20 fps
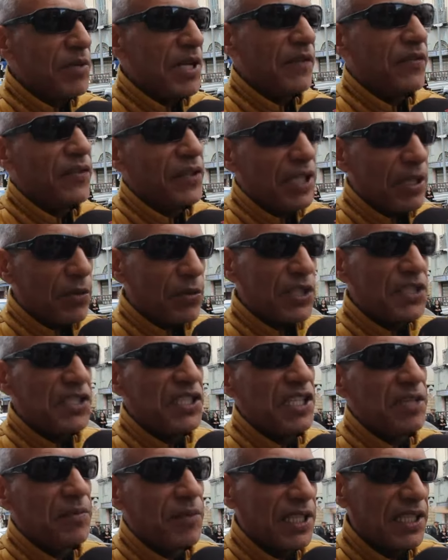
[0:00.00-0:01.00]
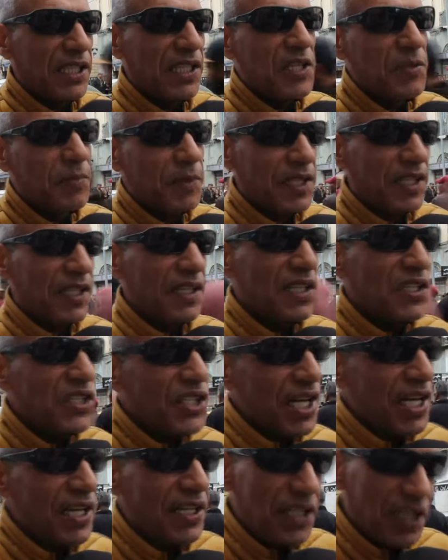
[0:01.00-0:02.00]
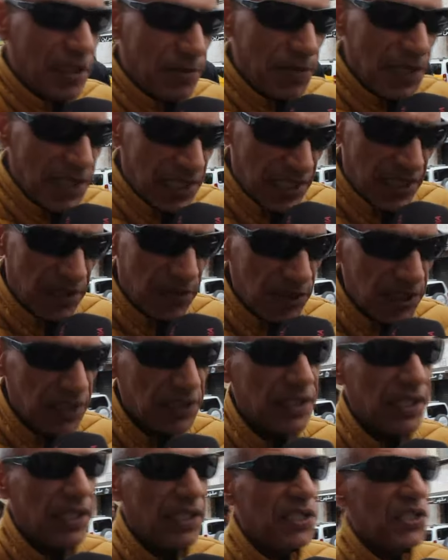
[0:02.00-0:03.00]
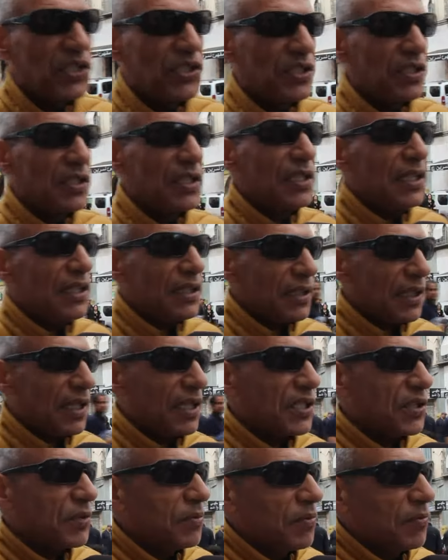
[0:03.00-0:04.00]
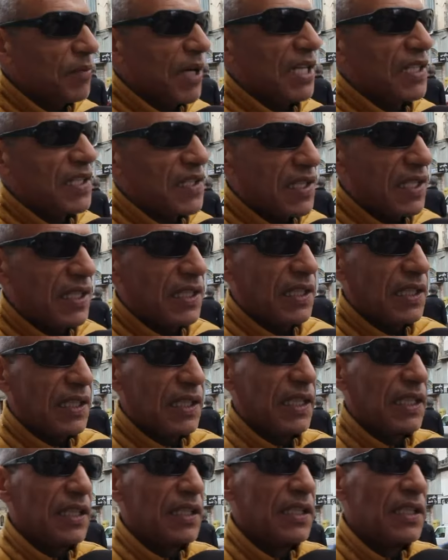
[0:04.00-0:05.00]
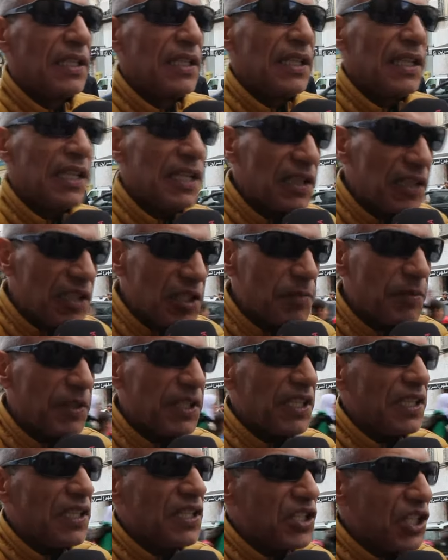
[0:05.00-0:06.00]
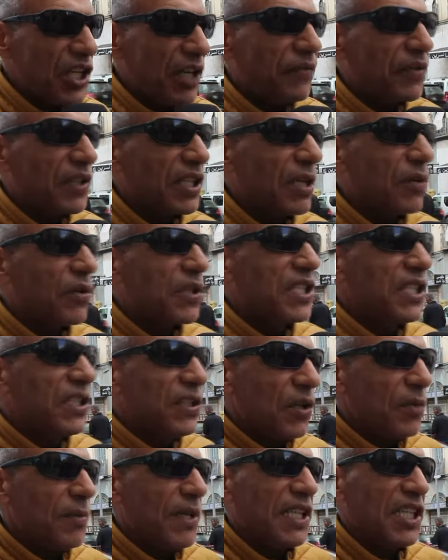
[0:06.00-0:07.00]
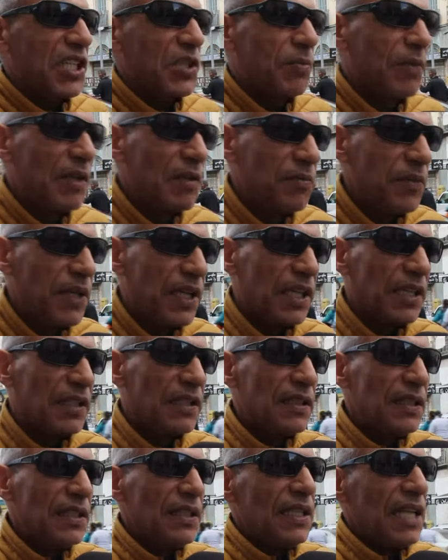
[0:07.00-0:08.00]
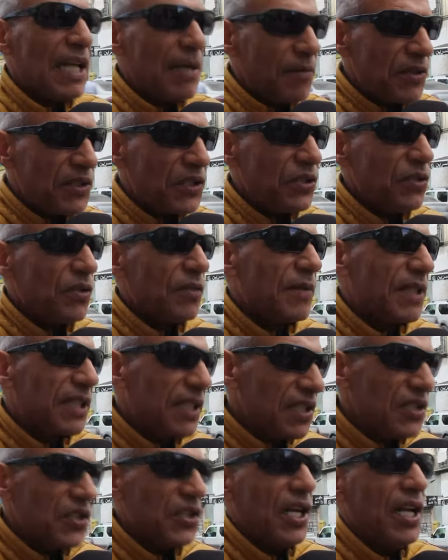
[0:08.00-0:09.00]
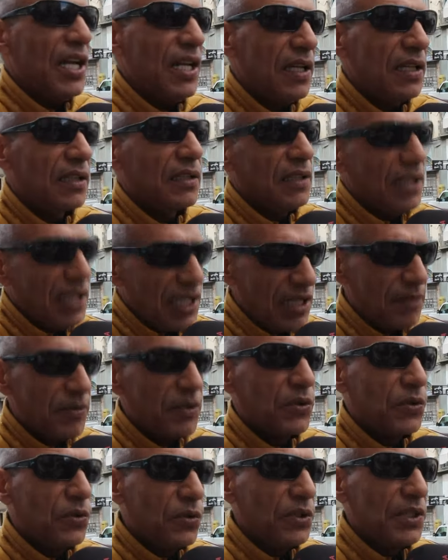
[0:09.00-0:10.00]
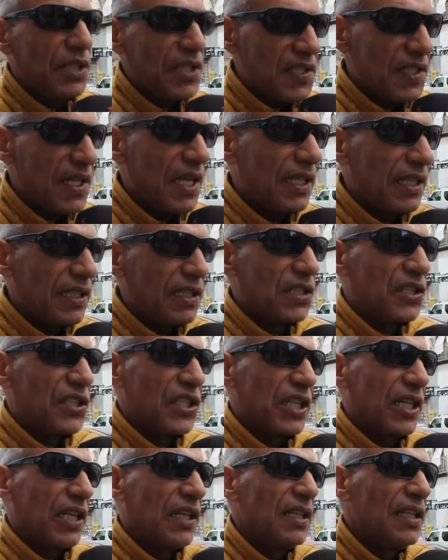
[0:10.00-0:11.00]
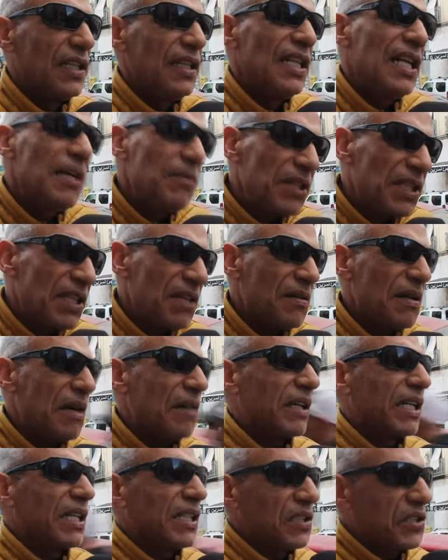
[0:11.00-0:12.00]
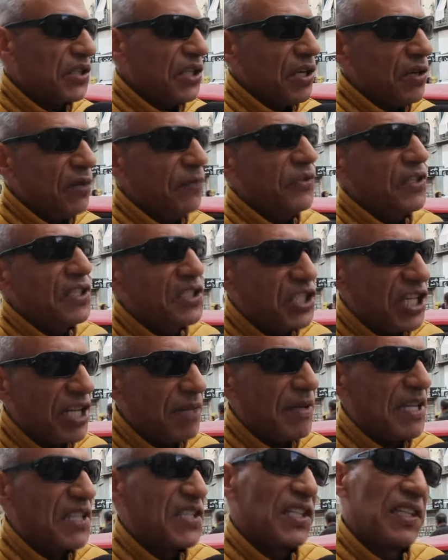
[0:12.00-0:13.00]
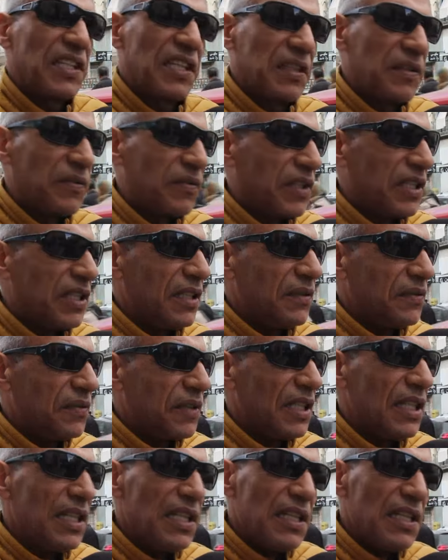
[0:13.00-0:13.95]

في الدورتين معناتها نسبه النجاح نقبل انا وقت تخرجت خرجت من معهد الصادقي كانت نسبة النجاح في الدورتين 14% أما شنو ما تنجح إلا ما تكون تستحق النجاح أما توا هكا انجح وفي الجامعة زادة كيف كيف